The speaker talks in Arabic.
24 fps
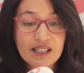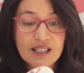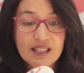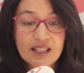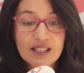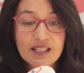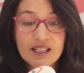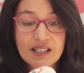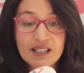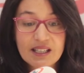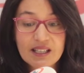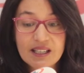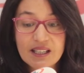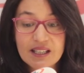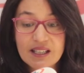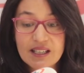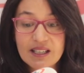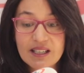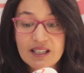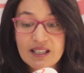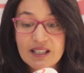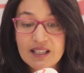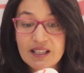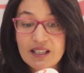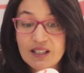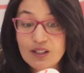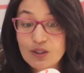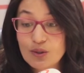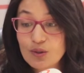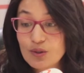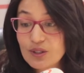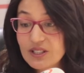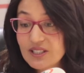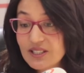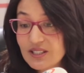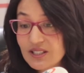آه
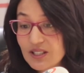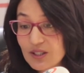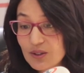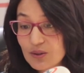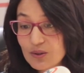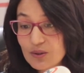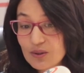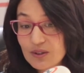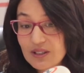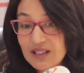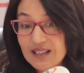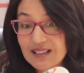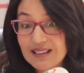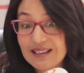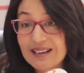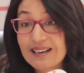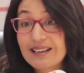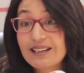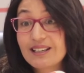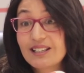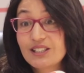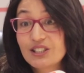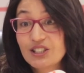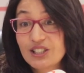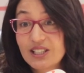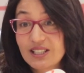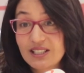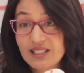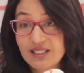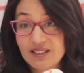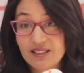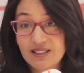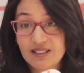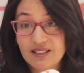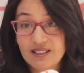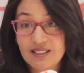الكوليسترول الغير
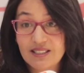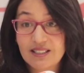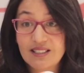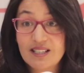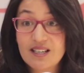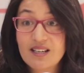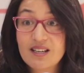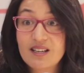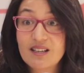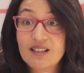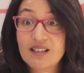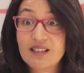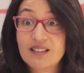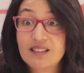الجيد اذا